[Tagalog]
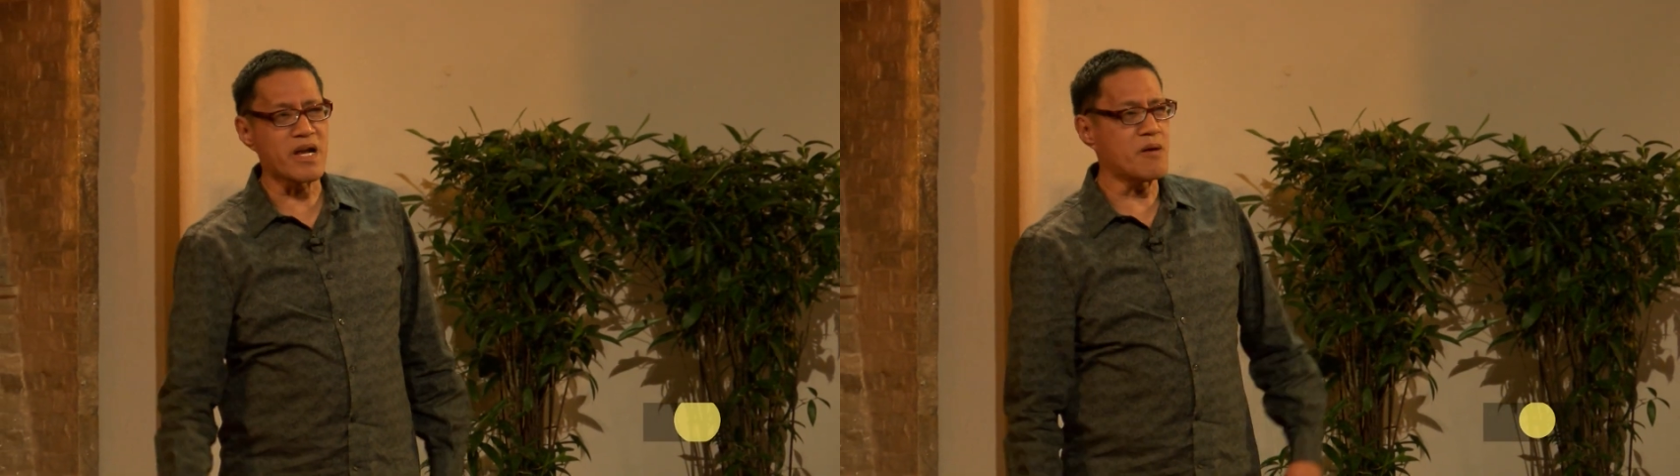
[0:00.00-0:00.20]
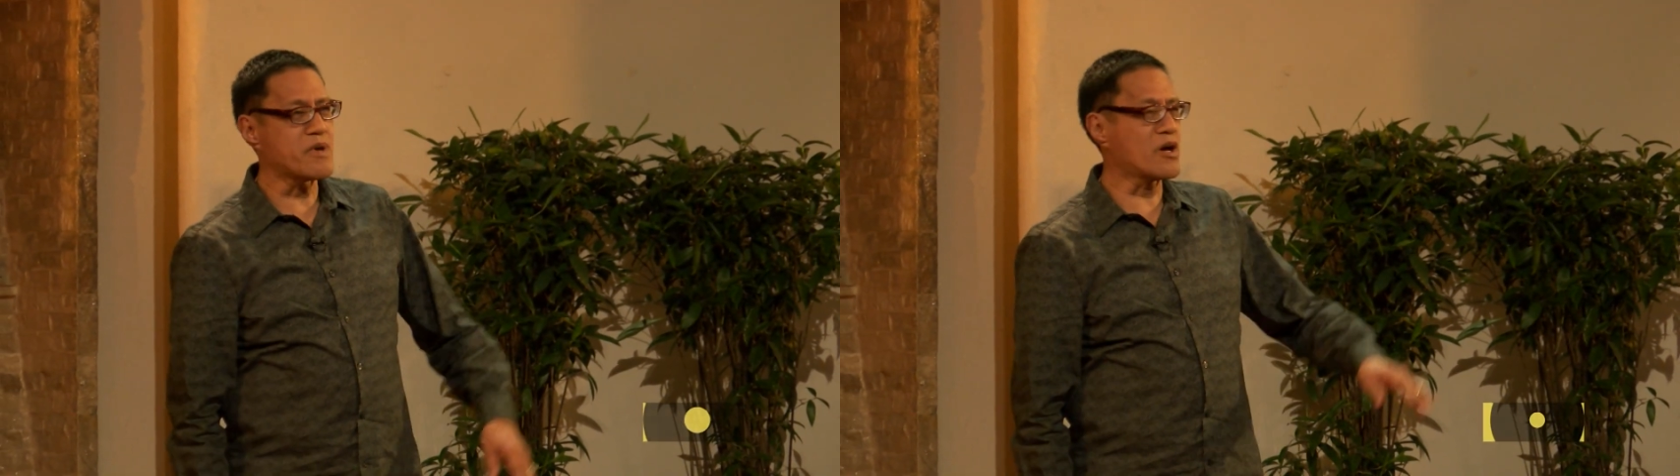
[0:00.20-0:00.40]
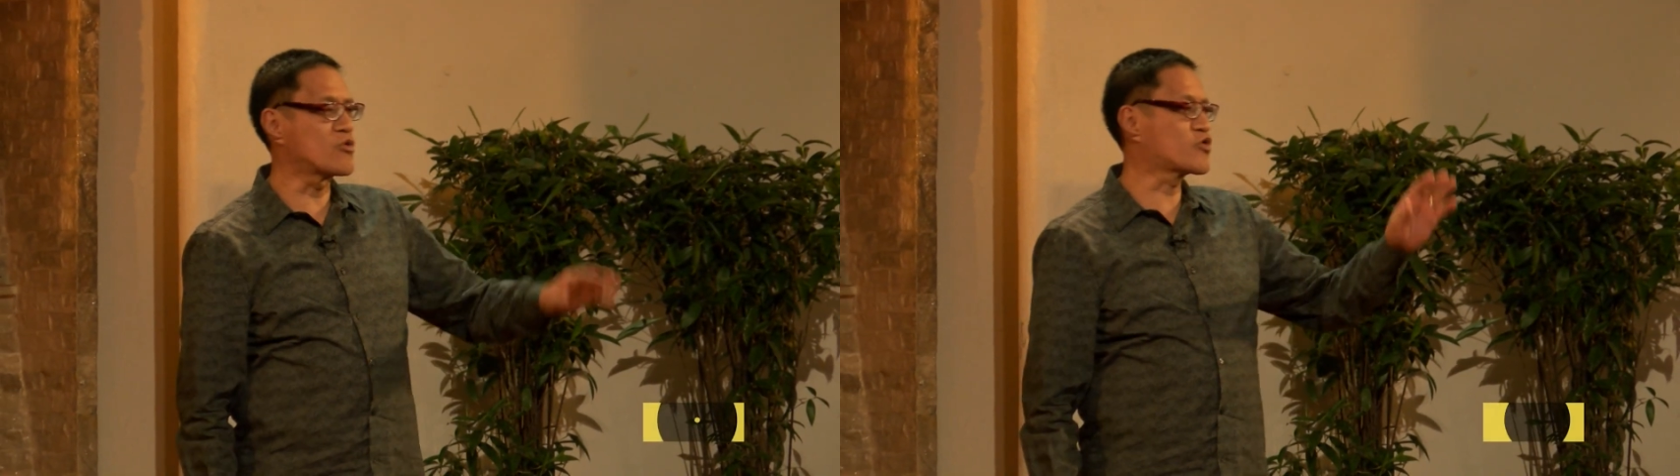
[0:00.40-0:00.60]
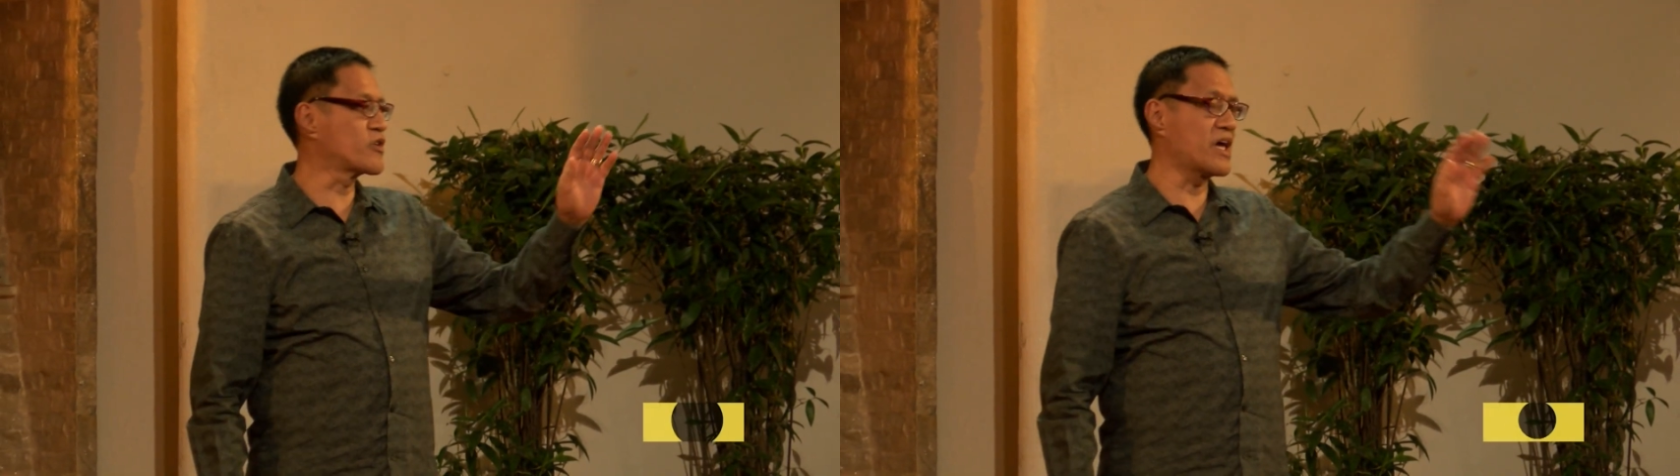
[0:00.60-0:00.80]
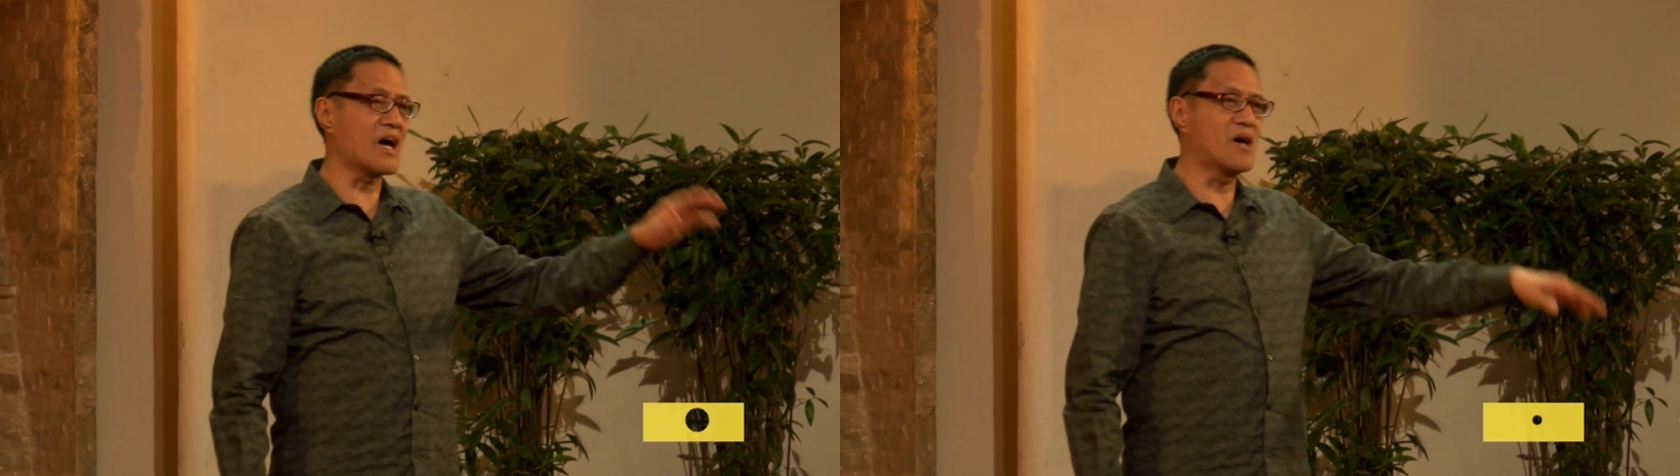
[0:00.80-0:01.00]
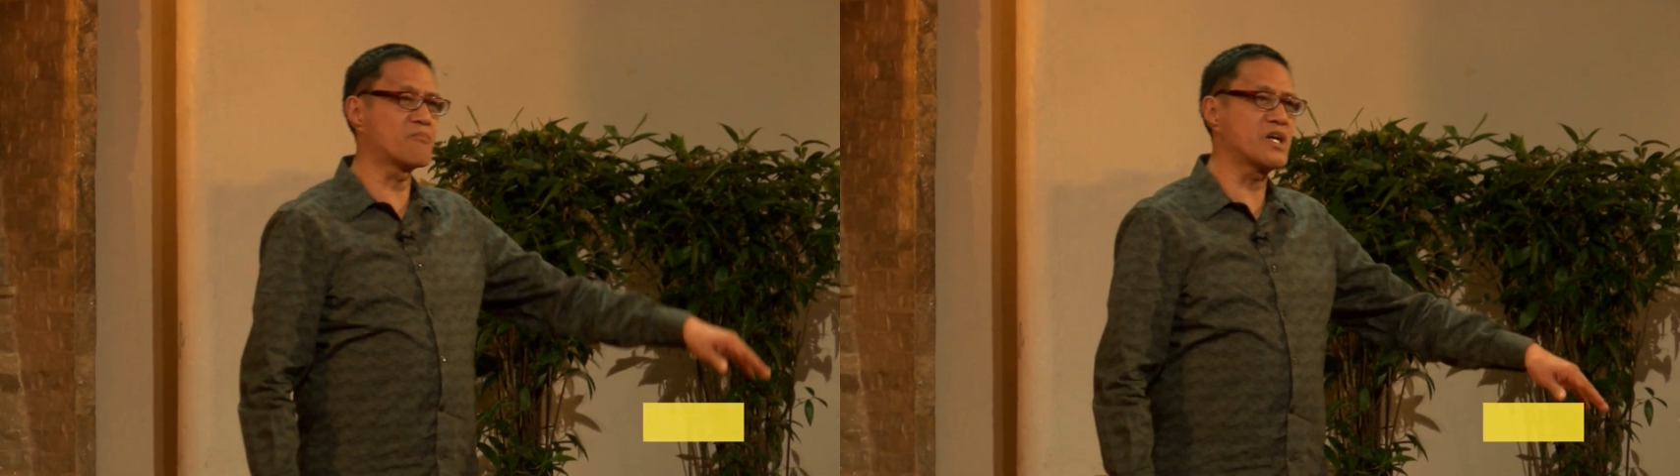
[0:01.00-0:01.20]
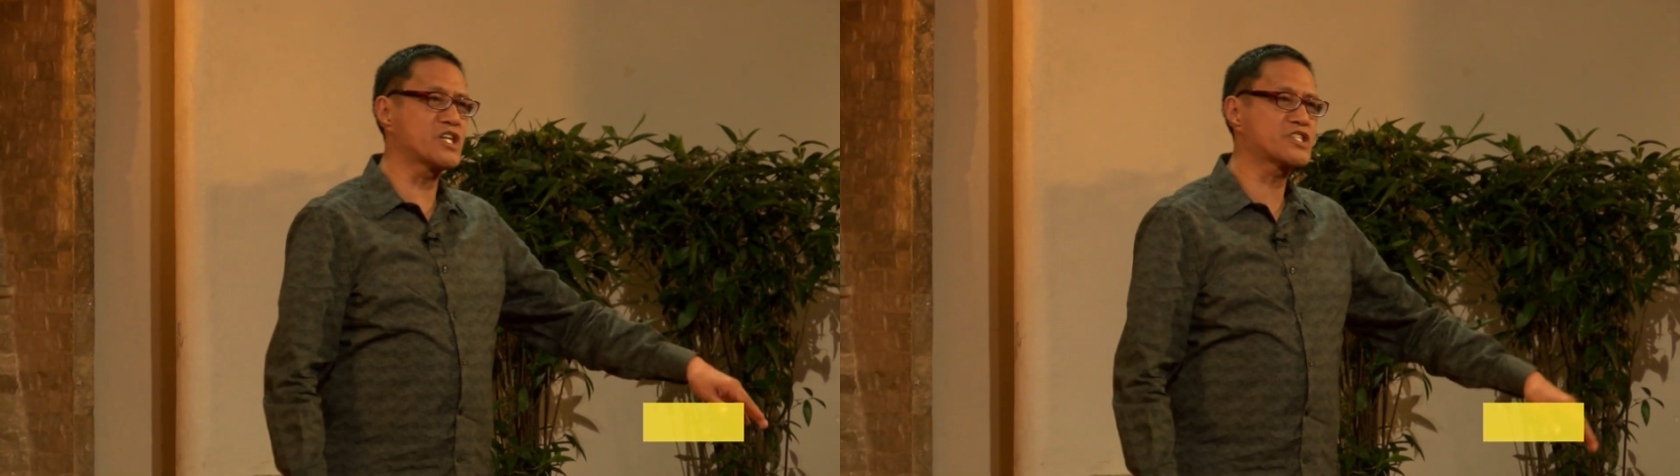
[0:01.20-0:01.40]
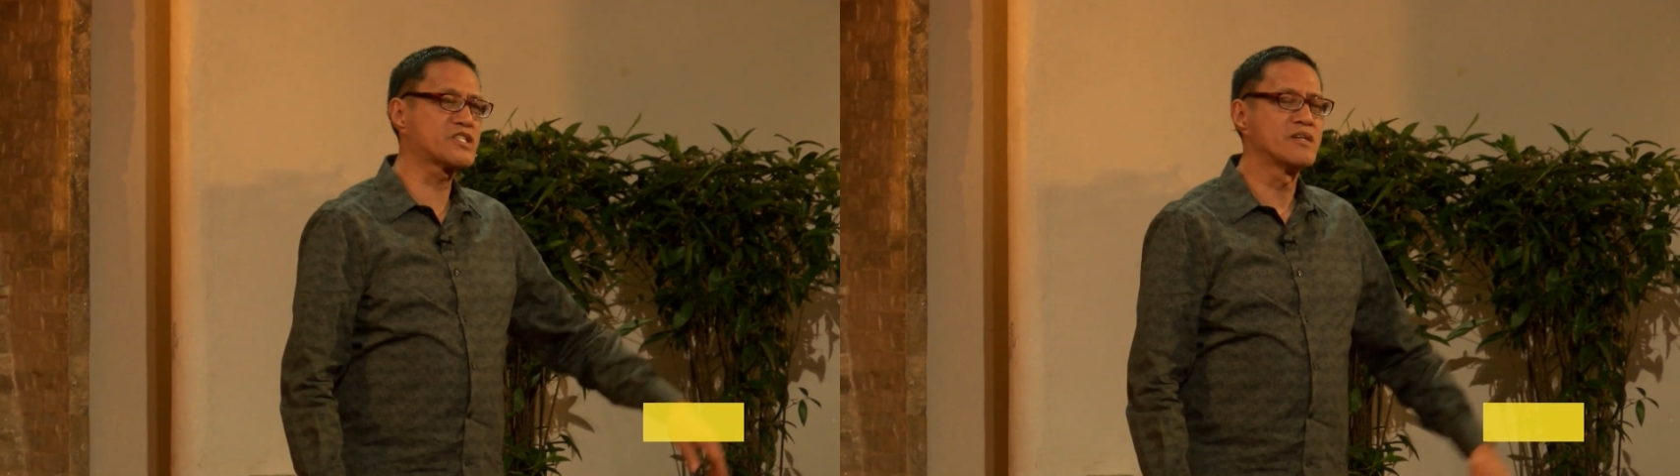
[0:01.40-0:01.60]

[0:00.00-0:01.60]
marami kang gustong i-accomplish.